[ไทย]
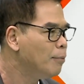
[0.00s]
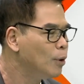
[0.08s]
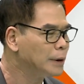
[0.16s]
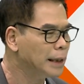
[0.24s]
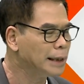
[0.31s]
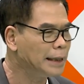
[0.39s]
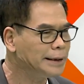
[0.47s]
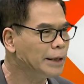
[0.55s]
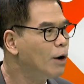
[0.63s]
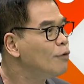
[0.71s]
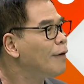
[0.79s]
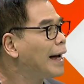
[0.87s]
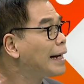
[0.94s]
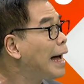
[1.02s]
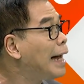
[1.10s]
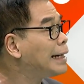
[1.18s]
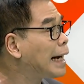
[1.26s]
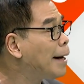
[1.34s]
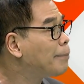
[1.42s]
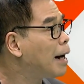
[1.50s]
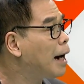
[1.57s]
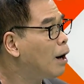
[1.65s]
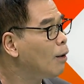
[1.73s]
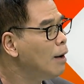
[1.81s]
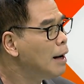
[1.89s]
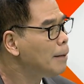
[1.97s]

พูดถึงในซี่ของฝ่ายค้านนะครับก็เอา